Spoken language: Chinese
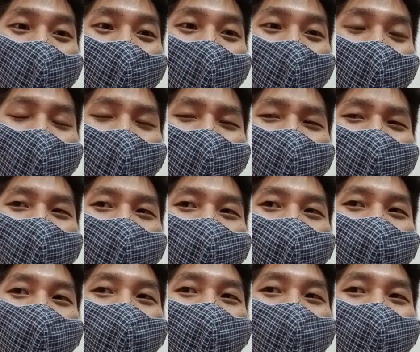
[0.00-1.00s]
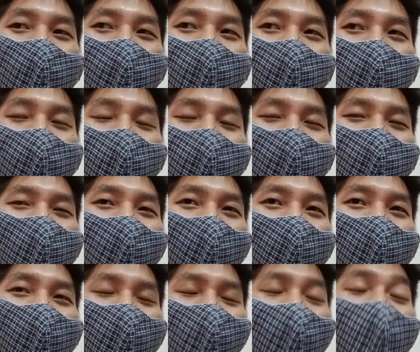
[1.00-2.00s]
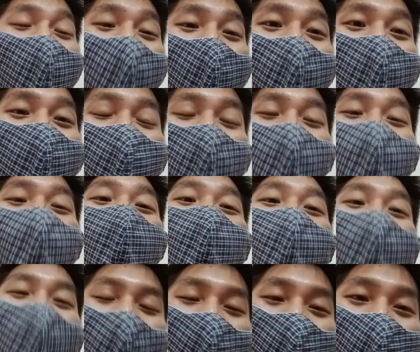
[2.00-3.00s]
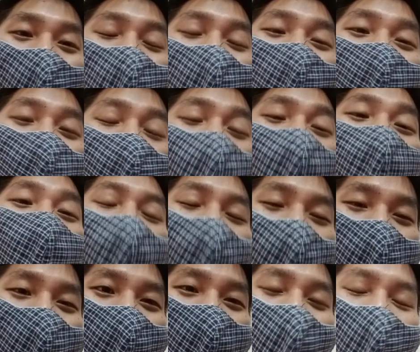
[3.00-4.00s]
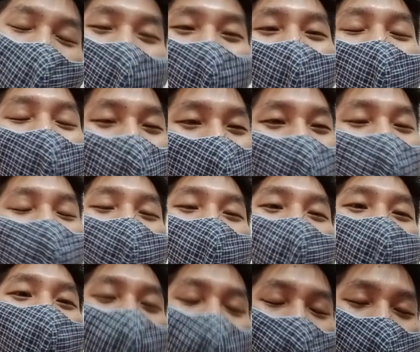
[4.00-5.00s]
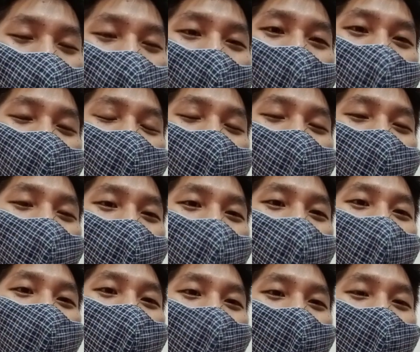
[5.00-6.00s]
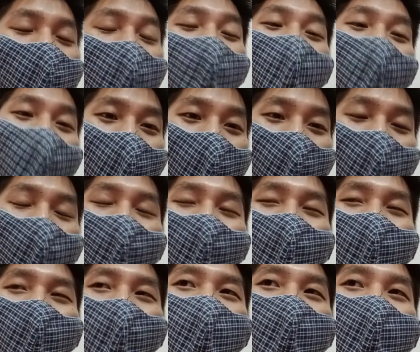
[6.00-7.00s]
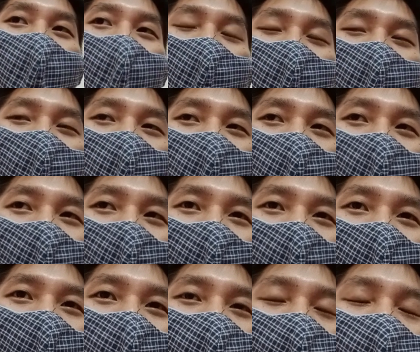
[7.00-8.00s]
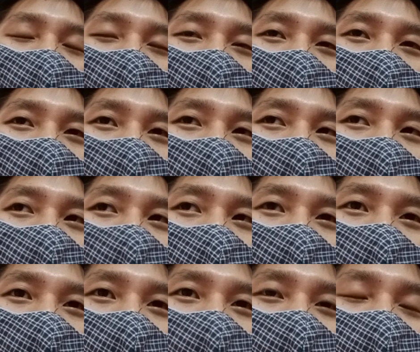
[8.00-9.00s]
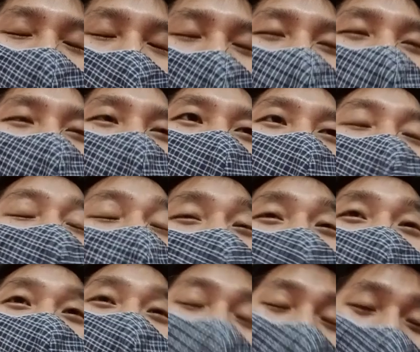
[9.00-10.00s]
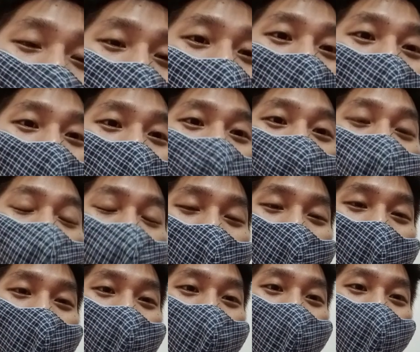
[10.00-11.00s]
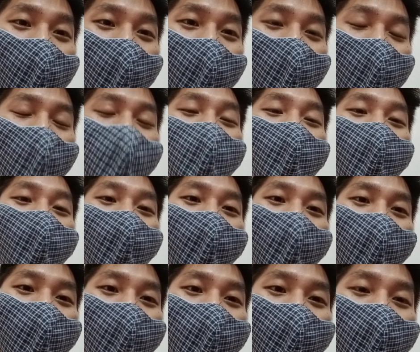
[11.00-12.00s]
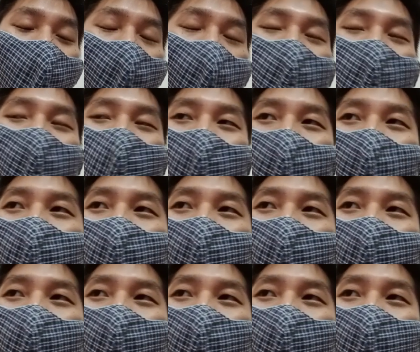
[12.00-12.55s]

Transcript: 可能有一大大量进入马进进入中国市场了，当然是一个幅度了，就是一个厘米了，但是还是有比之前增加了那个数量，OK，可以进入中国市场。